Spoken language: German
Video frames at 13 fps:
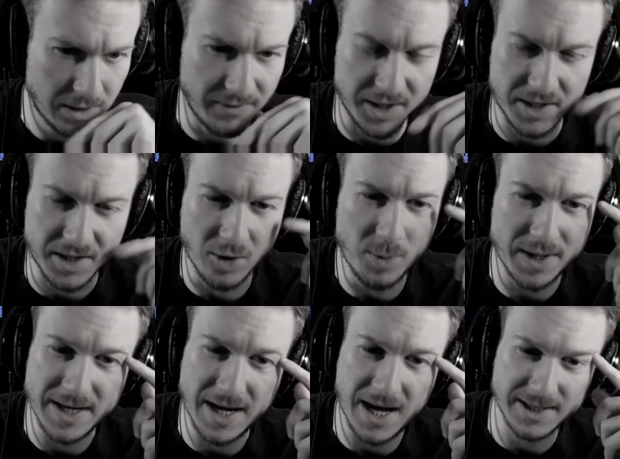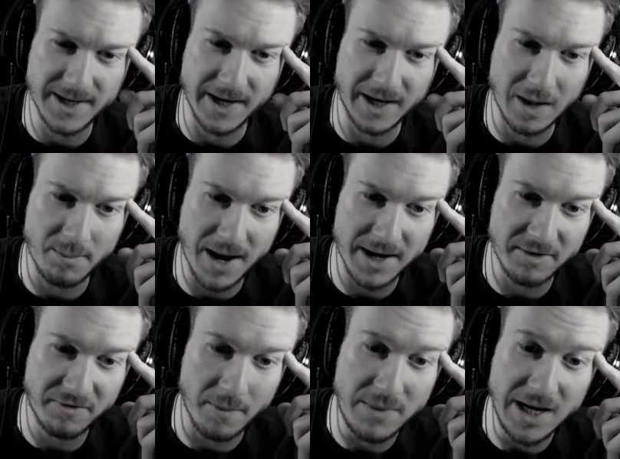Wenn ich darüber nachdenke, meine
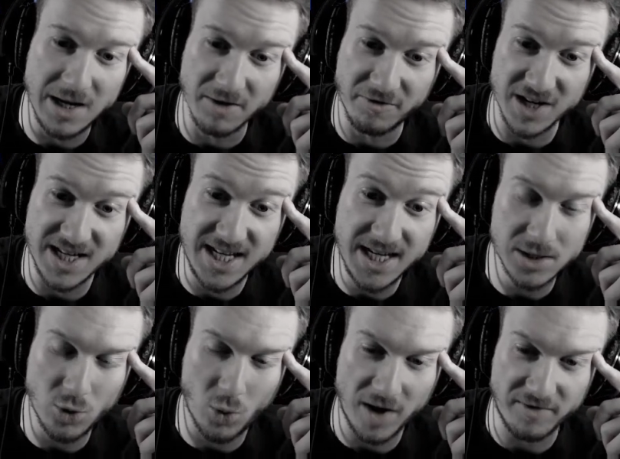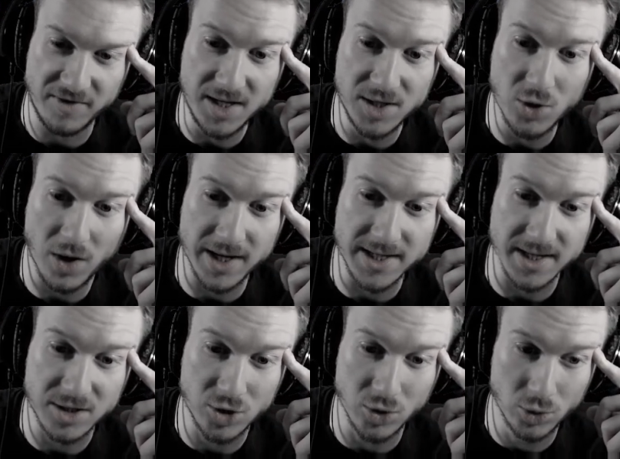Familie für diesen Ort, für diese
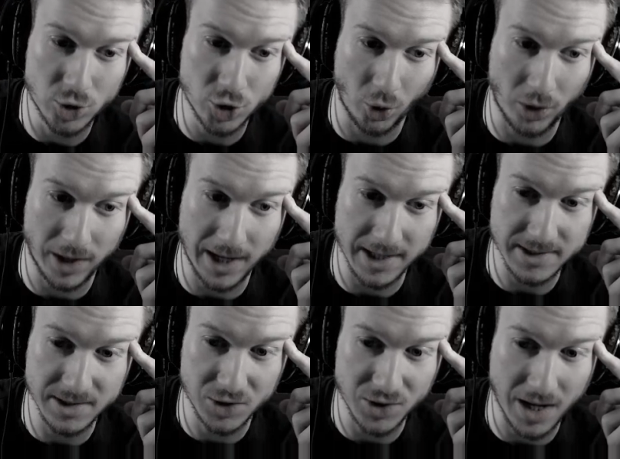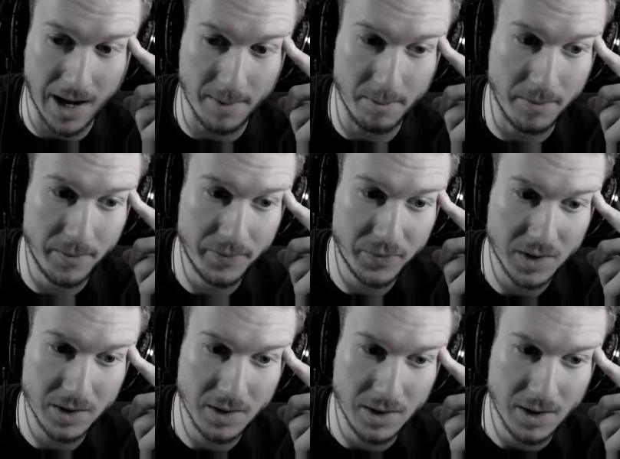Organisation zurückgelassen zu haben.
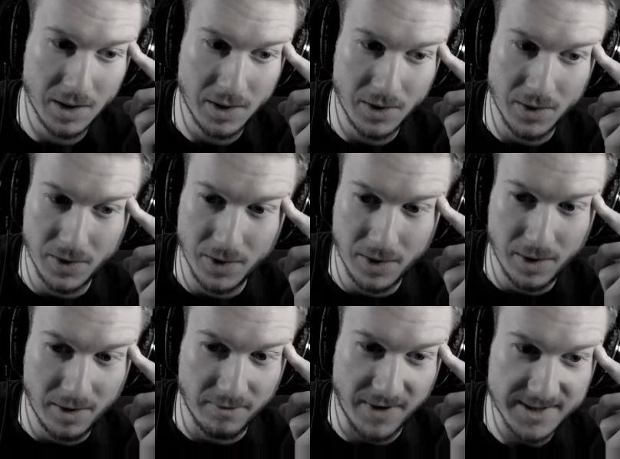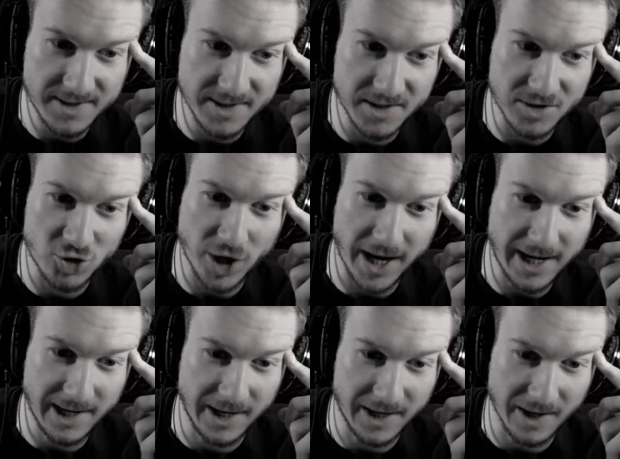Was ist
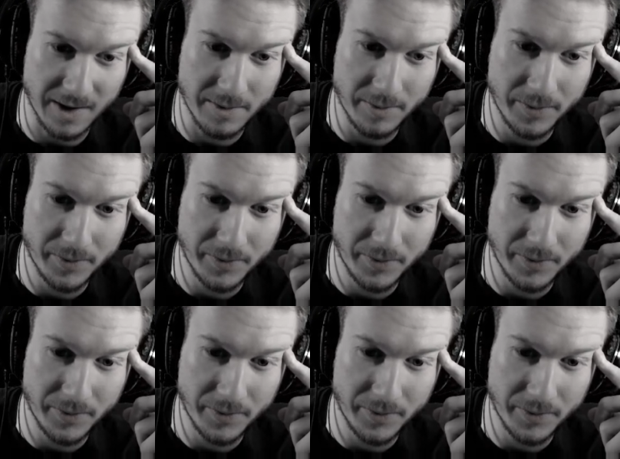schrecklicher?